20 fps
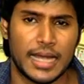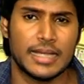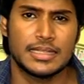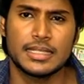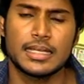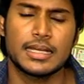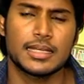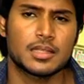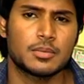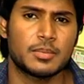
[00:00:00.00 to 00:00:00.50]
ఐ
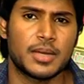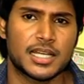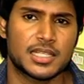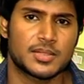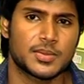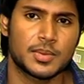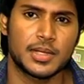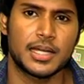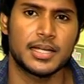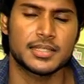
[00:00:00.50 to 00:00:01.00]
థింక్ అట్ ద
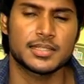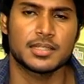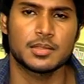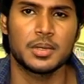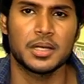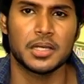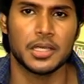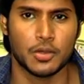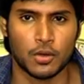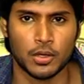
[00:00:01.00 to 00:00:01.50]
మ్యాక్సిమం ఇలాంటి
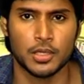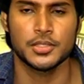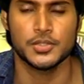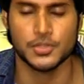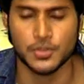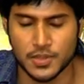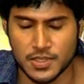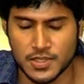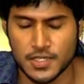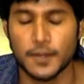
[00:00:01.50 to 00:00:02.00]
సినిమాకి కాలేజ్
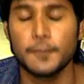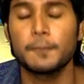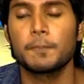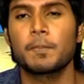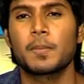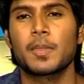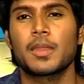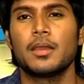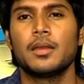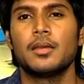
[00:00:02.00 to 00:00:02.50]
స్టూడెంట్సే
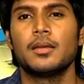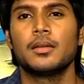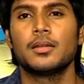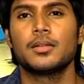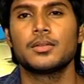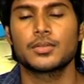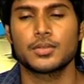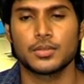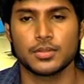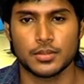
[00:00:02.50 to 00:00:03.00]

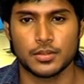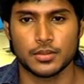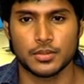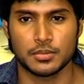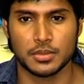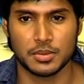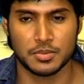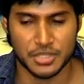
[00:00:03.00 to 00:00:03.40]
సో వీ